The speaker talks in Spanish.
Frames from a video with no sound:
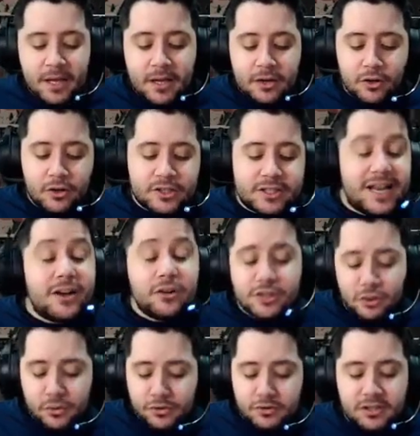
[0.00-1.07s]
Lo que es la
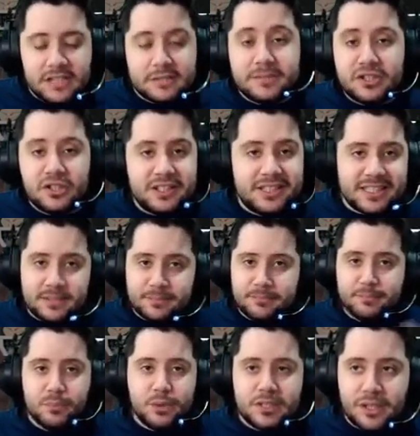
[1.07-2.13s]
consecución de las misiones es
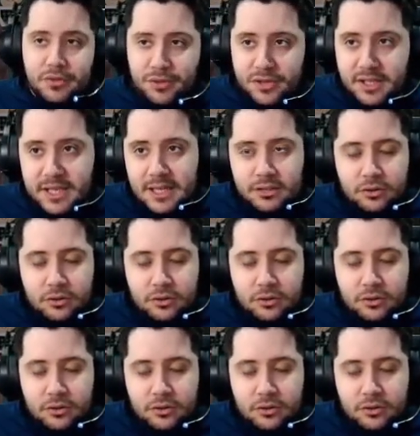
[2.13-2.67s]
muy sencilla.